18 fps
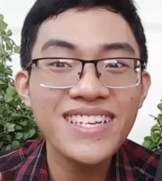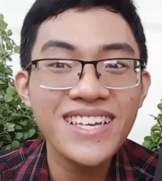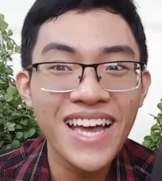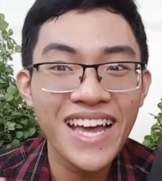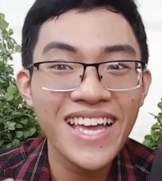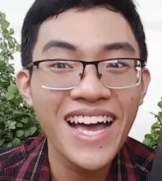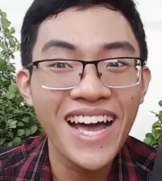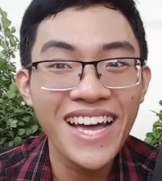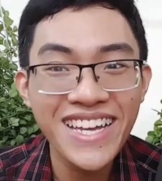
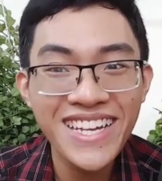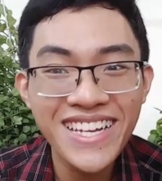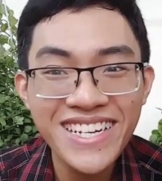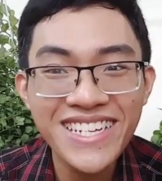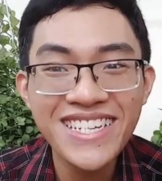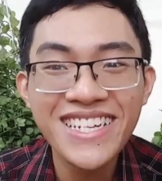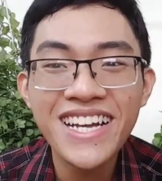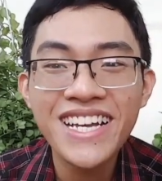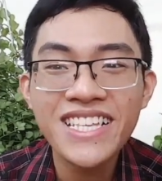ấy ấy
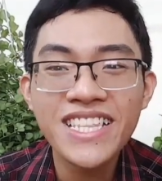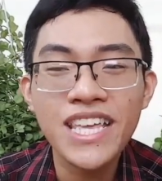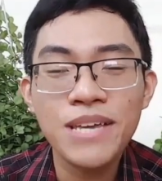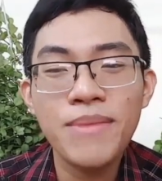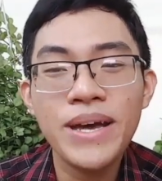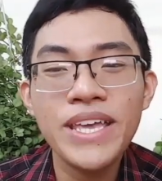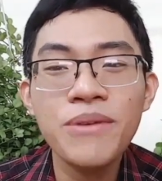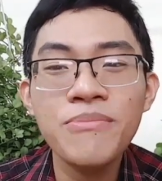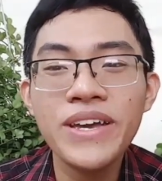thì
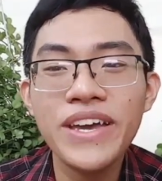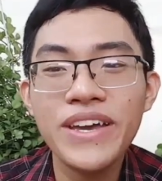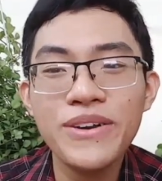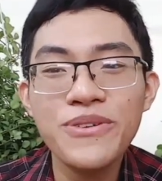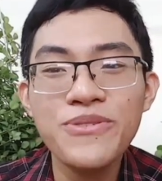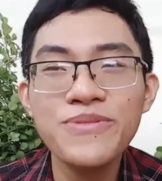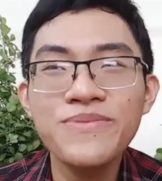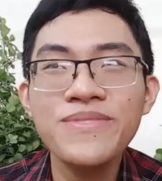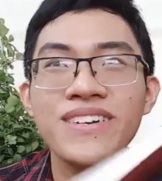bả giống
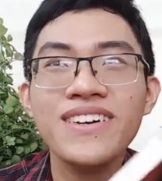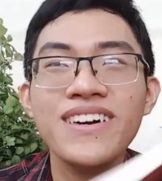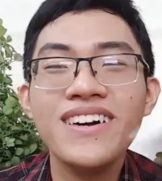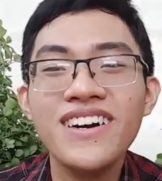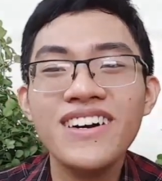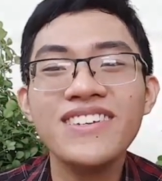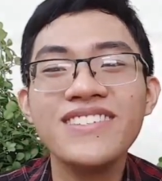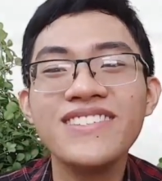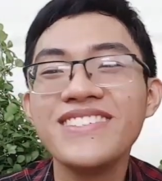kiểu
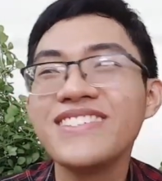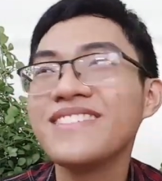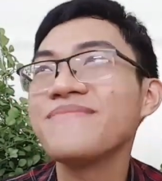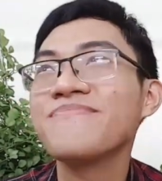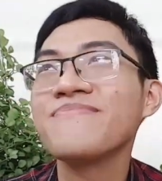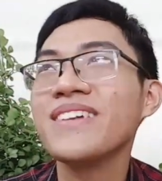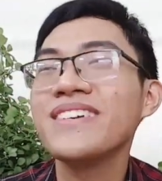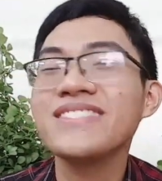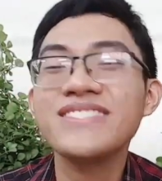à,
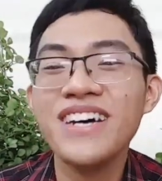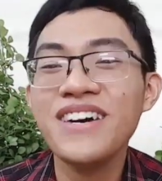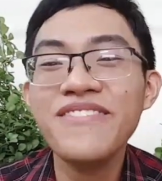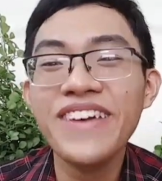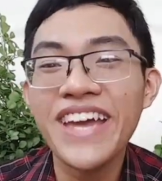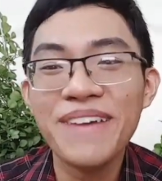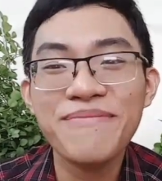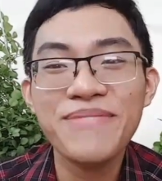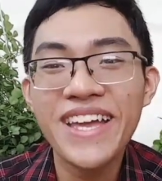tới
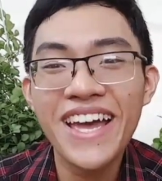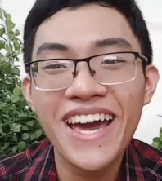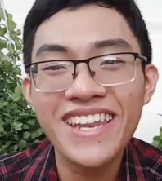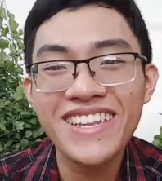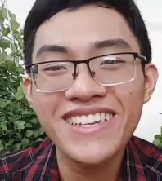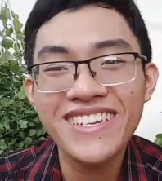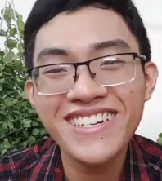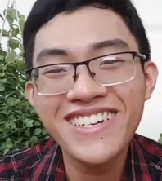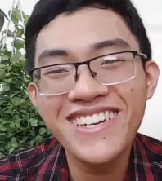với em đi
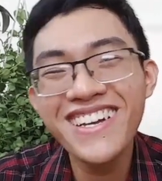anh vậy